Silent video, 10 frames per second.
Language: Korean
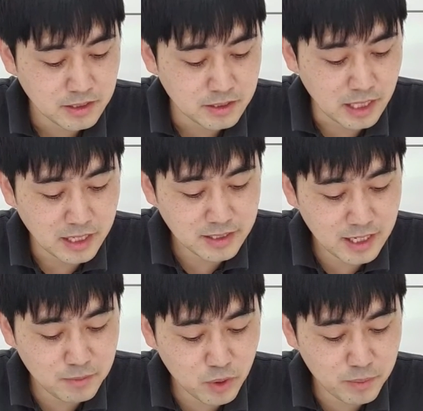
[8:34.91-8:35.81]
나의
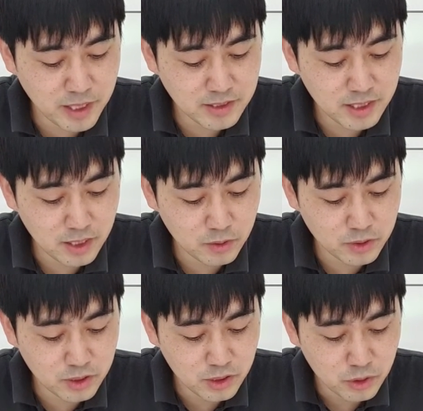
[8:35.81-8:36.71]
삶으로
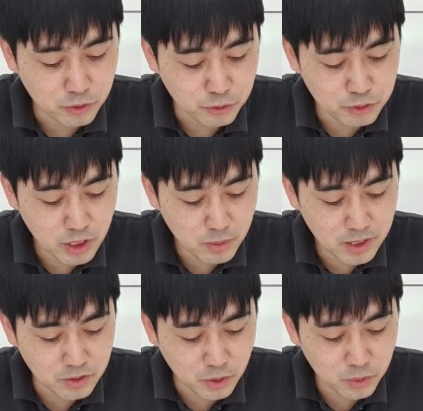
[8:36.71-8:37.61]
맹세하노니 유다
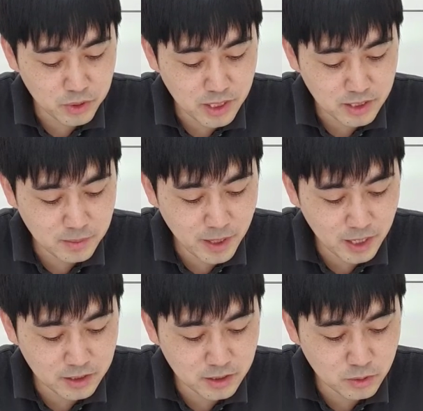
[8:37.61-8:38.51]
왕 여호야김의
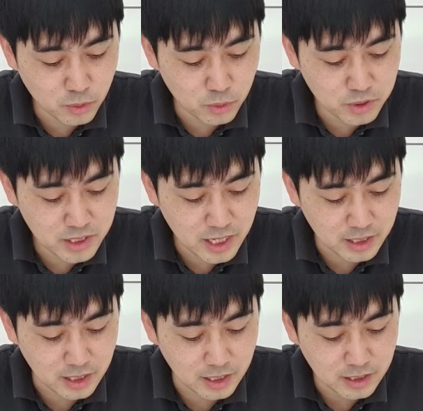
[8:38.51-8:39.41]
아들
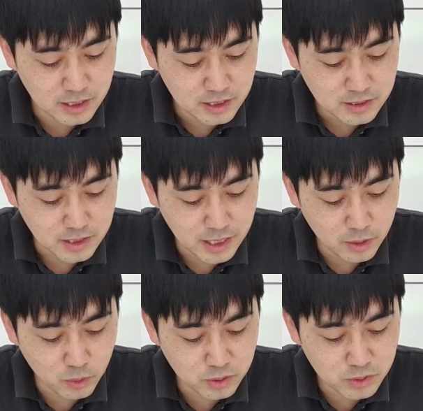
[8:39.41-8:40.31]
고니아가 나의
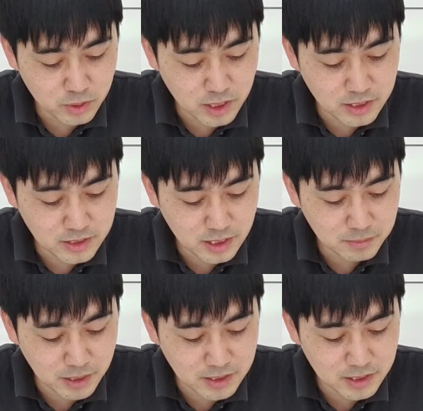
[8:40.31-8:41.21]
오른손에
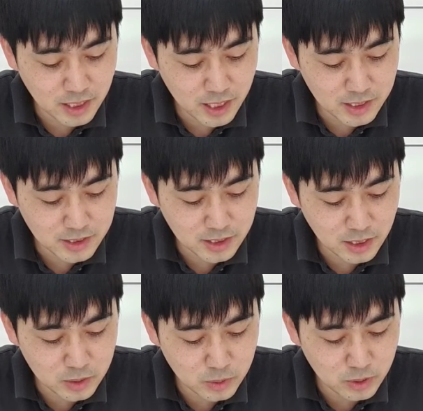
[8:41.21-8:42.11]
인장 반지를
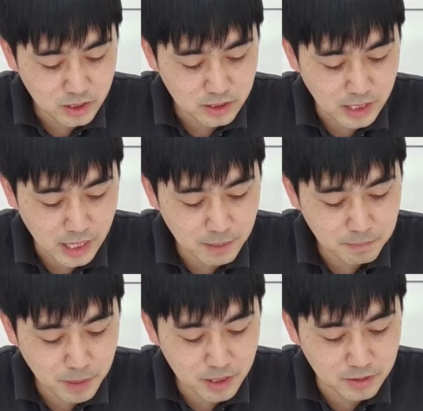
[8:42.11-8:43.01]
할지라도
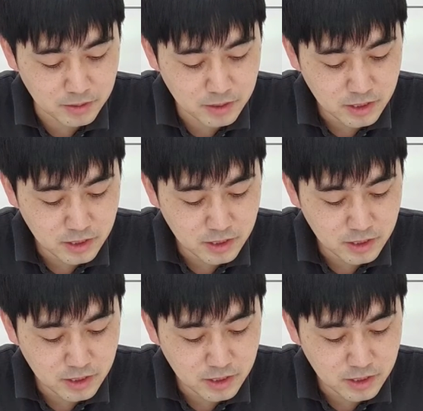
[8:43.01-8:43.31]
내가 빼어